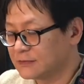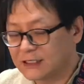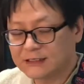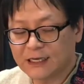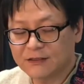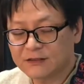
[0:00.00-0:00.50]

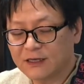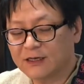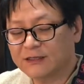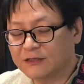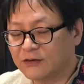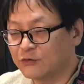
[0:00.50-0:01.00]
자연스럽게
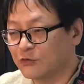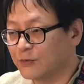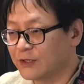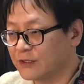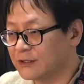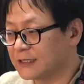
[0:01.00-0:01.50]
갖다 탁
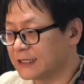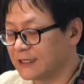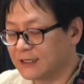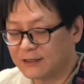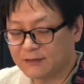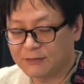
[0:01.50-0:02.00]
놓으면은
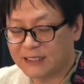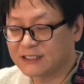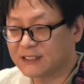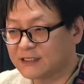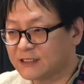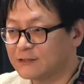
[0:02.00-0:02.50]
예,
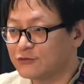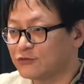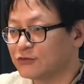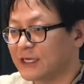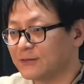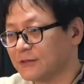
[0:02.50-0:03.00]
마치
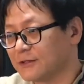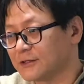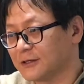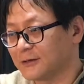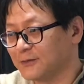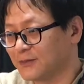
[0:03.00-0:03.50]
실수로 잡은
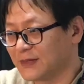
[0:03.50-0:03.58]
것처럼